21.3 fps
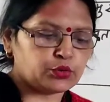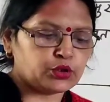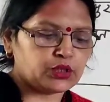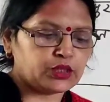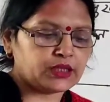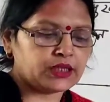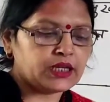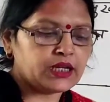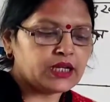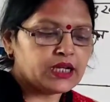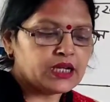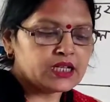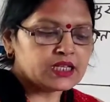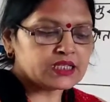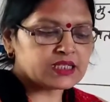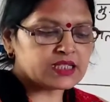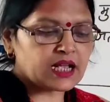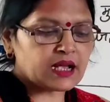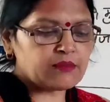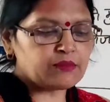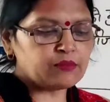
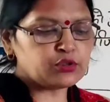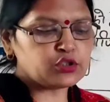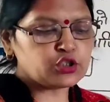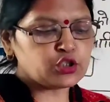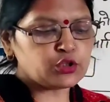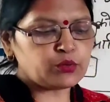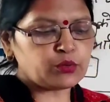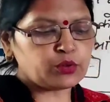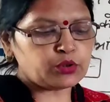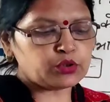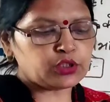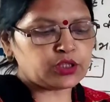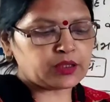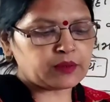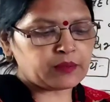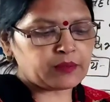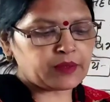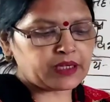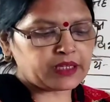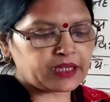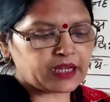बोधक सामुच्य
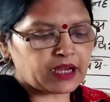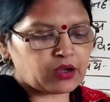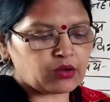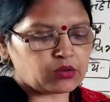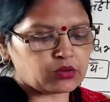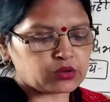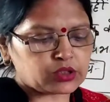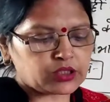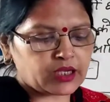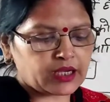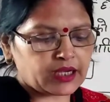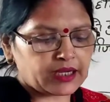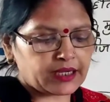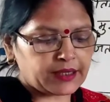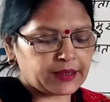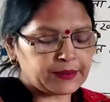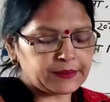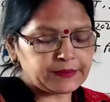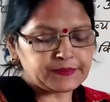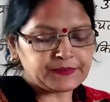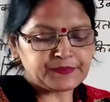बोधक में क्या होता
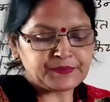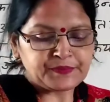है